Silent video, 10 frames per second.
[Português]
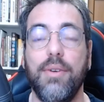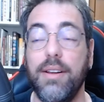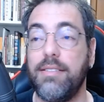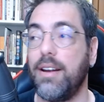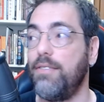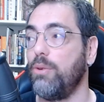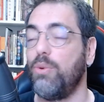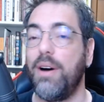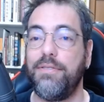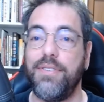Ele escreveu
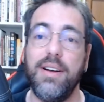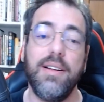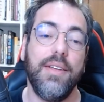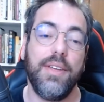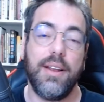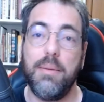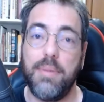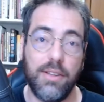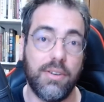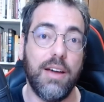no afã,
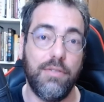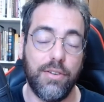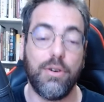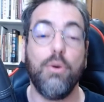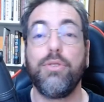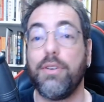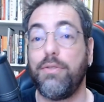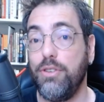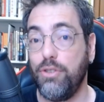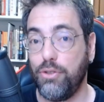lembrando que a Revolução Russa
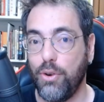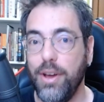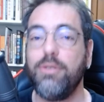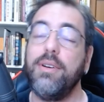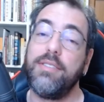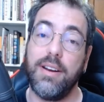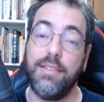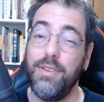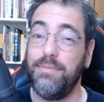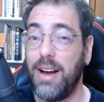foi em 18, ele
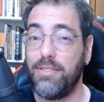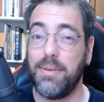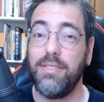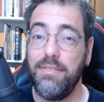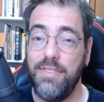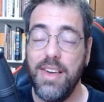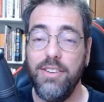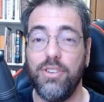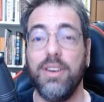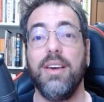escreveu em, mais ou menos em
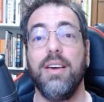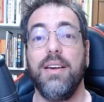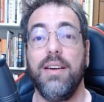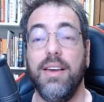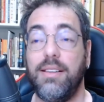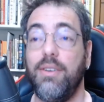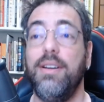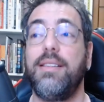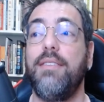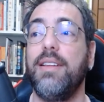20. Então
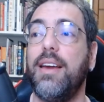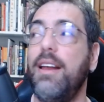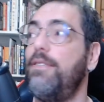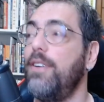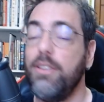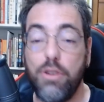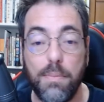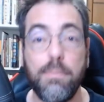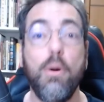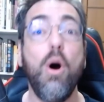ele tava naquele afã do
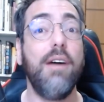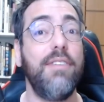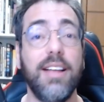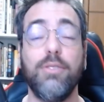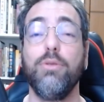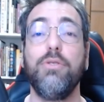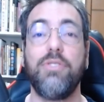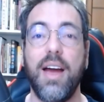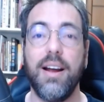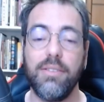tipo, porra, vai dar tudo
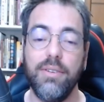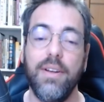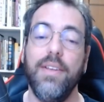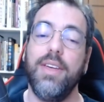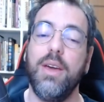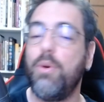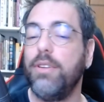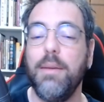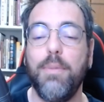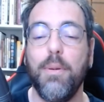certo. E
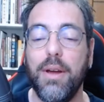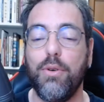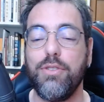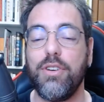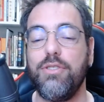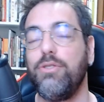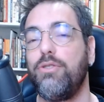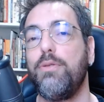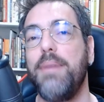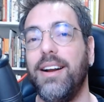quando ele publicou, já tinham
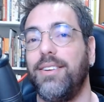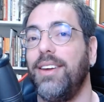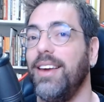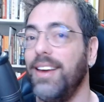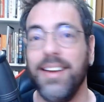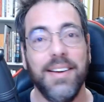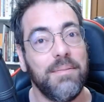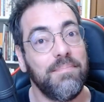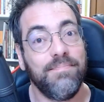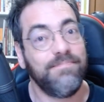descoberto que
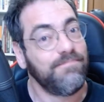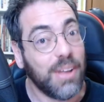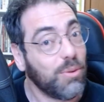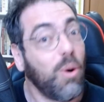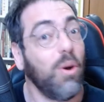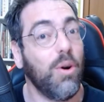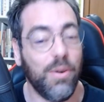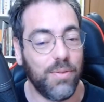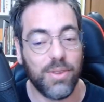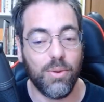não
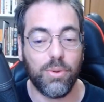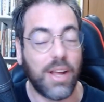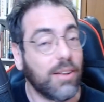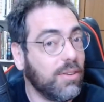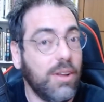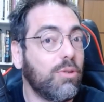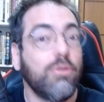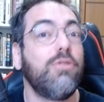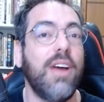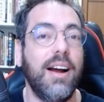rolou. No, tá, deu
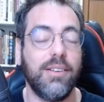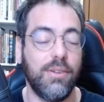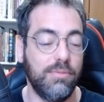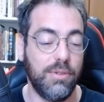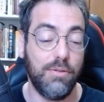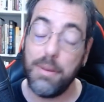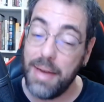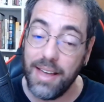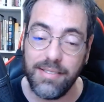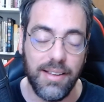tudo certo, não, não foi
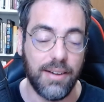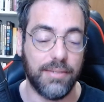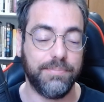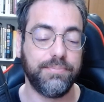bem assim, não.